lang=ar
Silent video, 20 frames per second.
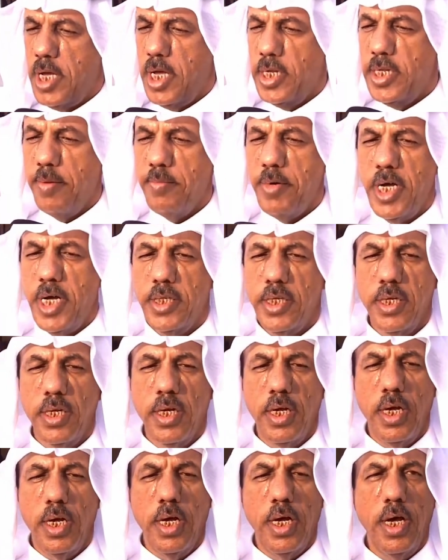الخدمات
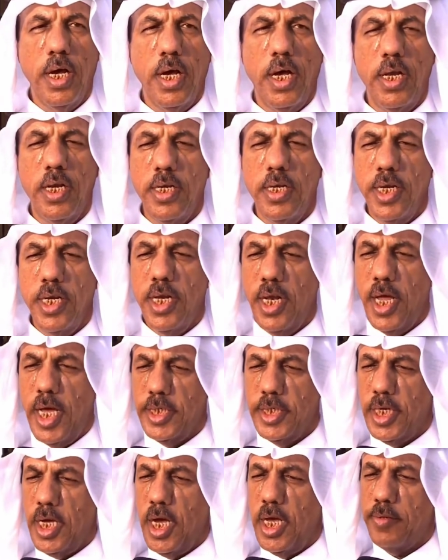آه،
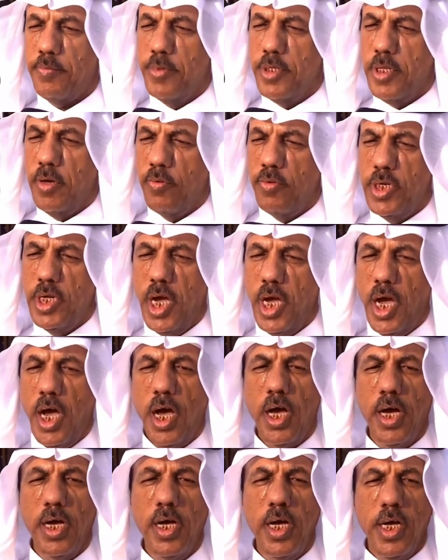للأشخاص من ذوي
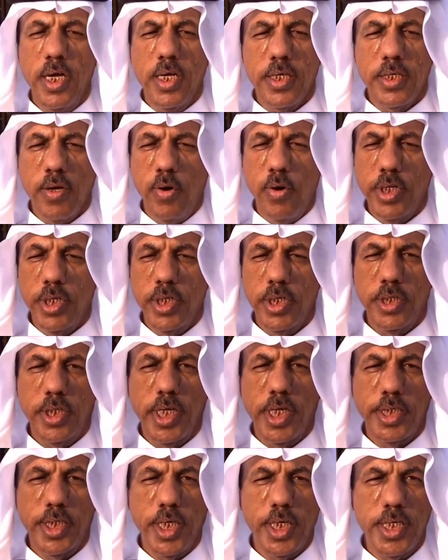الإعاقة سواء
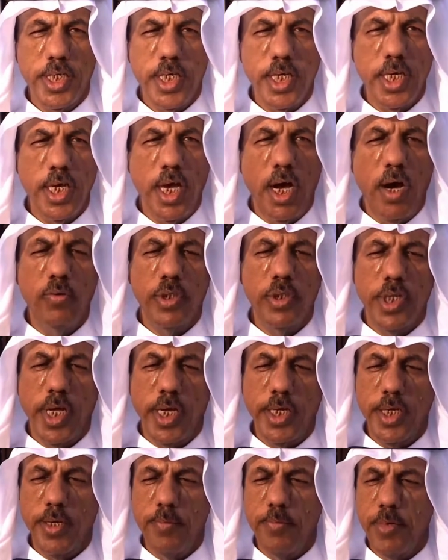التشخيصية أو
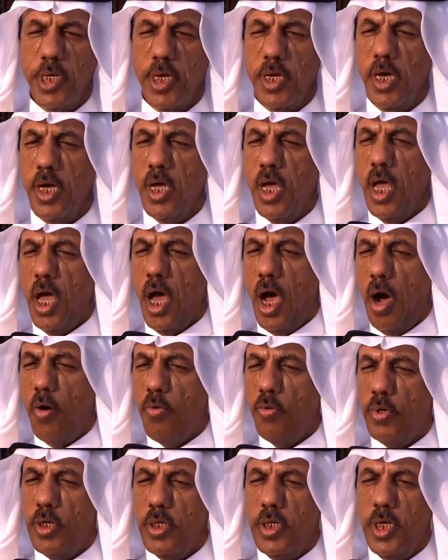التقييمية
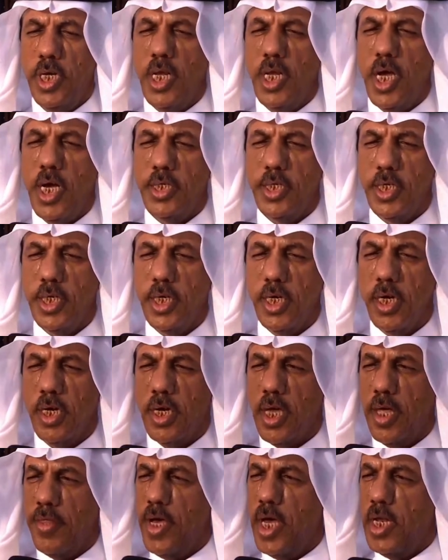أو العلاجية
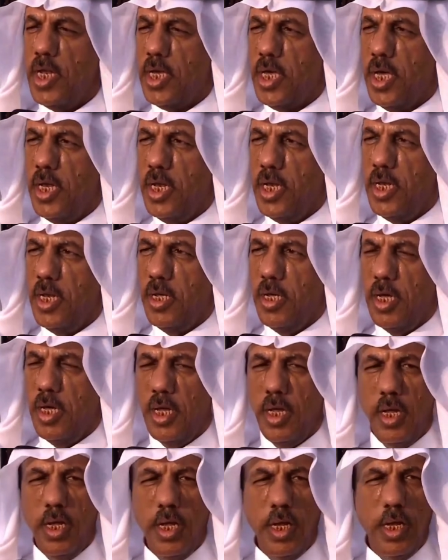كذلك
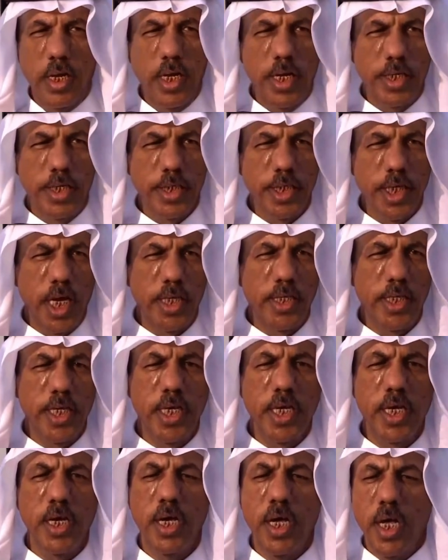آه،
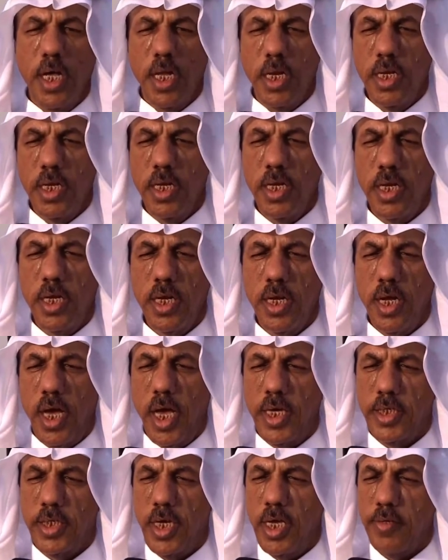الإرشادية
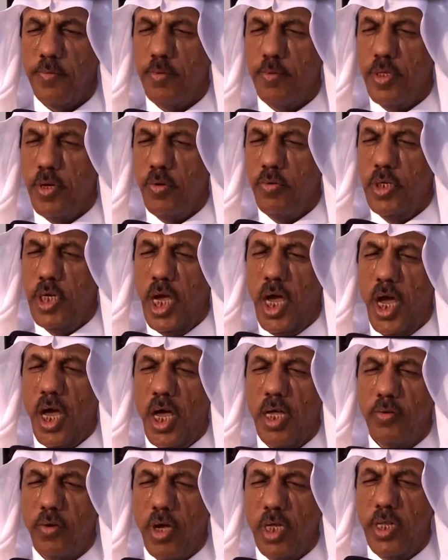للاشخاص من ذوي
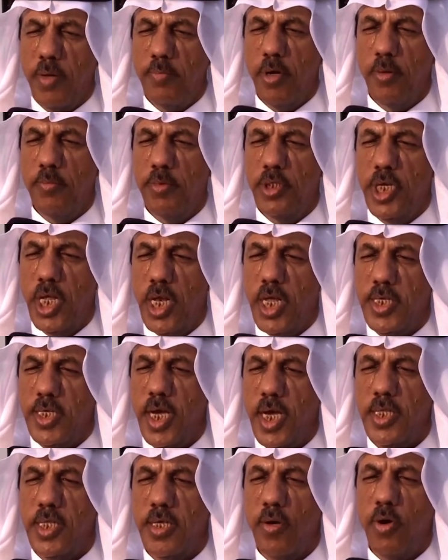الاعاقه تقدم لهم
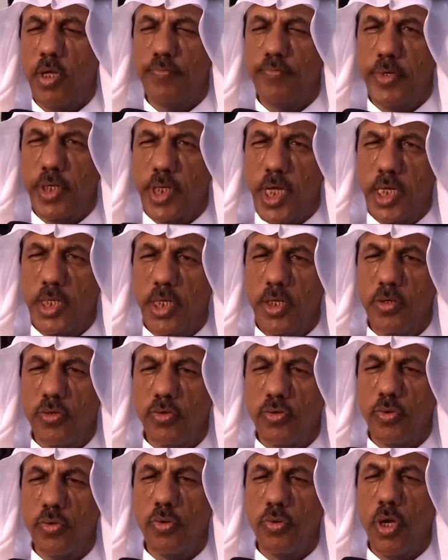الجلسات سواء في تعديل
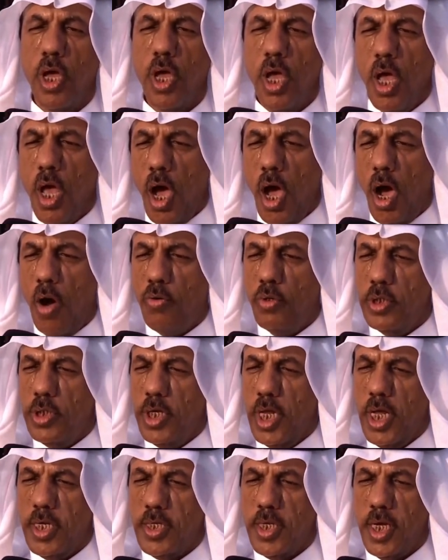السلوك او
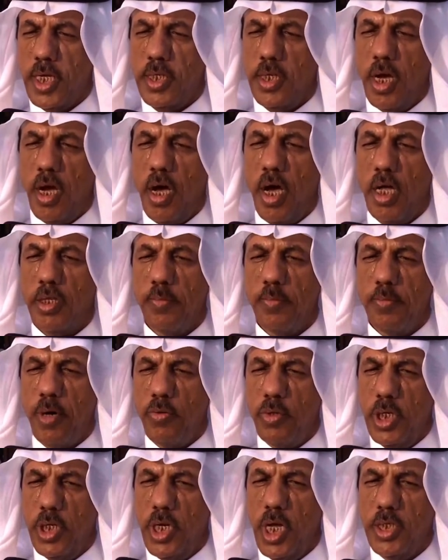الجلسات التخاطب
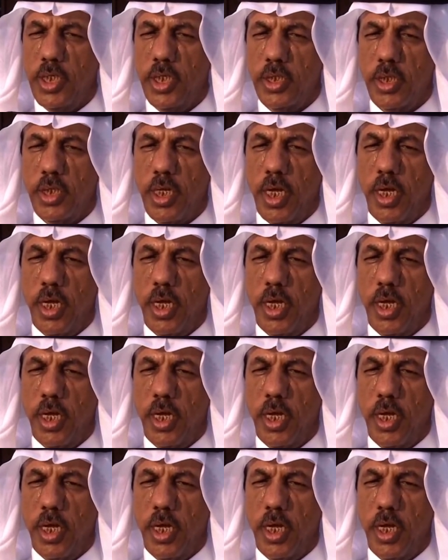او العلاج